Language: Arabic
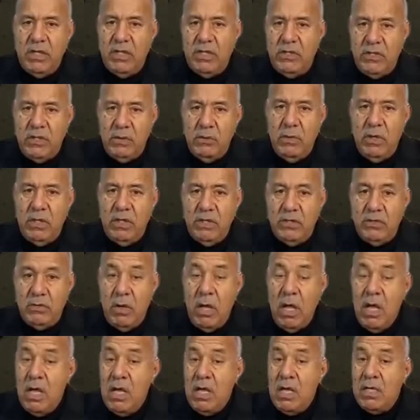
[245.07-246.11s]
هادي شريو هادي
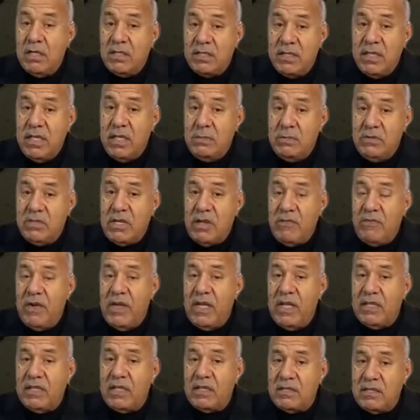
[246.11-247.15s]
السيد من شافها
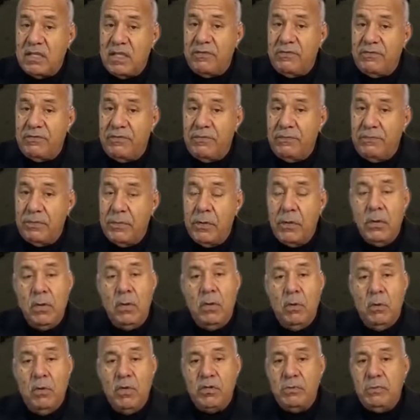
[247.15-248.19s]
هي تتصرف
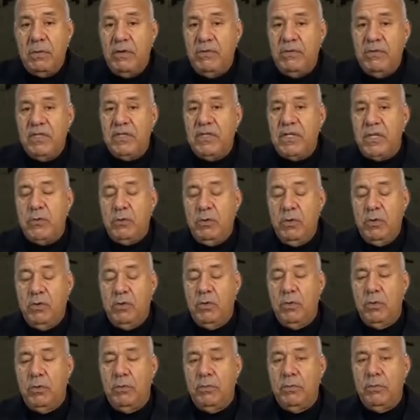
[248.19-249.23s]
وجمع فليساتو
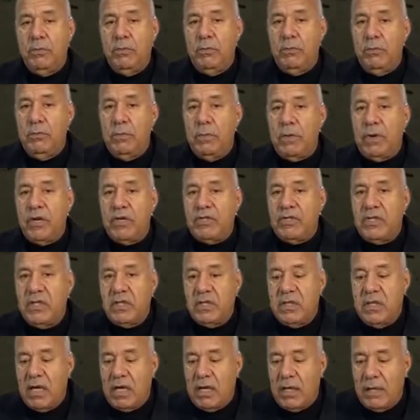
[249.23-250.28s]
عنده مابقاش
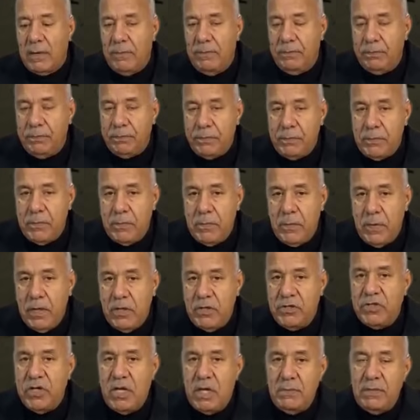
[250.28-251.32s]
تيتذاكر
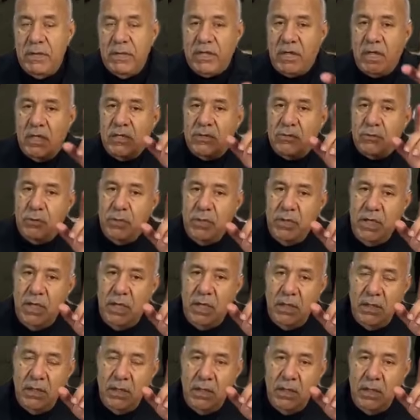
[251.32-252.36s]
جا الماء تخلصو هي
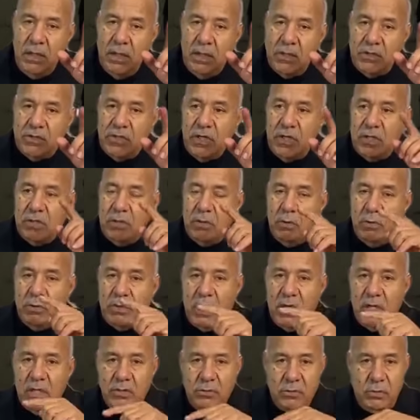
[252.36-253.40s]
جا الضوء
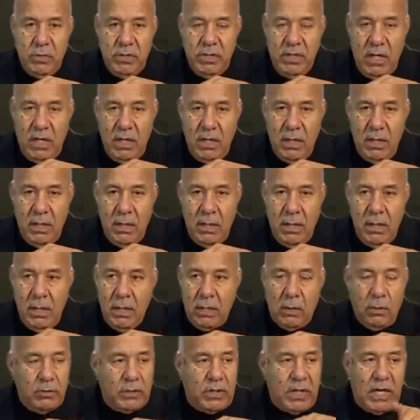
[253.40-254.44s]
تخلصو هي
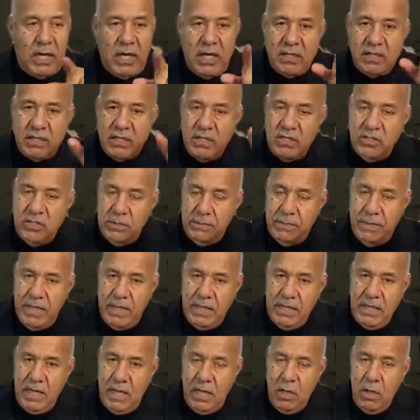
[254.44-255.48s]
الخضره خاصه تجيبها
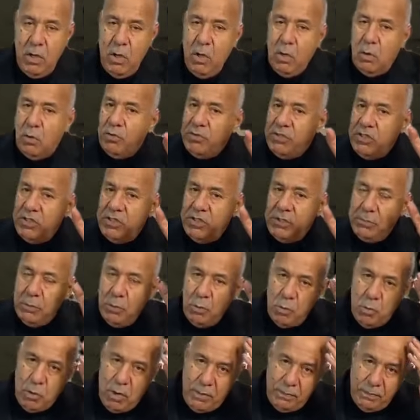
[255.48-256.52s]
هي كلشي تجيبو
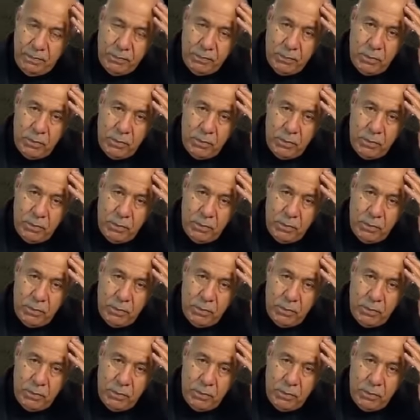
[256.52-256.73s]
هو